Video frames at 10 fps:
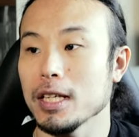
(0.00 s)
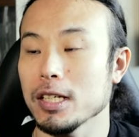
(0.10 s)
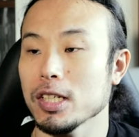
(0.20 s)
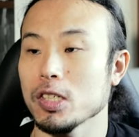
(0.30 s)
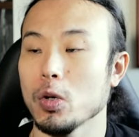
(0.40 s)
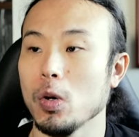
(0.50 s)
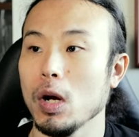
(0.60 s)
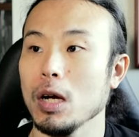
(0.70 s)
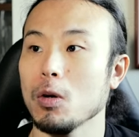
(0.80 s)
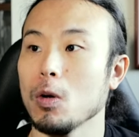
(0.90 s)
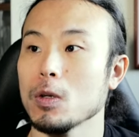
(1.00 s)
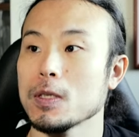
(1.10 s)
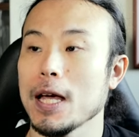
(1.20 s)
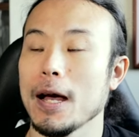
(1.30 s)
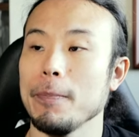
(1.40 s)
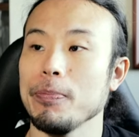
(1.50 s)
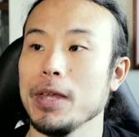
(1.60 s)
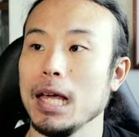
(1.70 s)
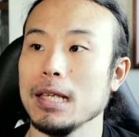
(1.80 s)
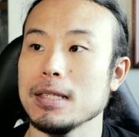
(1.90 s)
確か小学校3
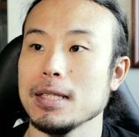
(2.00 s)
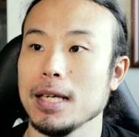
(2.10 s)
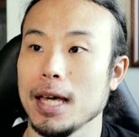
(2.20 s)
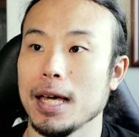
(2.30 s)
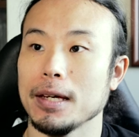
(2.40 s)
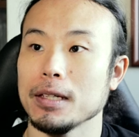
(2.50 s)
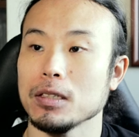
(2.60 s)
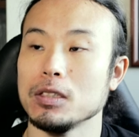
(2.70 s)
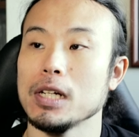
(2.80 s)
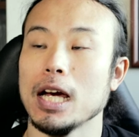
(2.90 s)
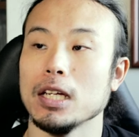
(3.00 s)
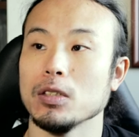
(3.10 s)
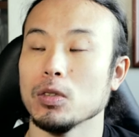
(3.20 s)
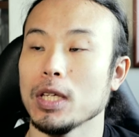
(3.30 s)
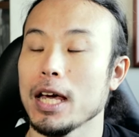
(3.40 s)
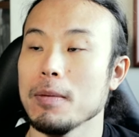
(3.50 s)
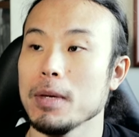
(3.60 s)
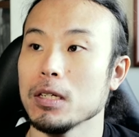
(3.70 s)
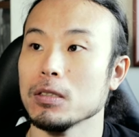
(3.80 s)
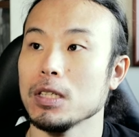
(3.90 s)
年生くらいの
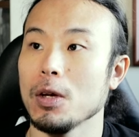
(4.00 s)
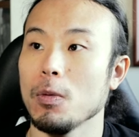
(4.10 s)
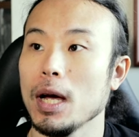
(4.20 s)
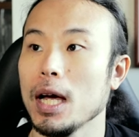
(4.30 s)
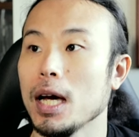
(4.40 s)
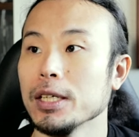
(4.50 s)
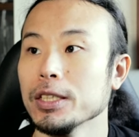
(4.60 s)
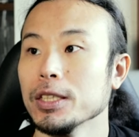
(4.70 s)
タイミングでは、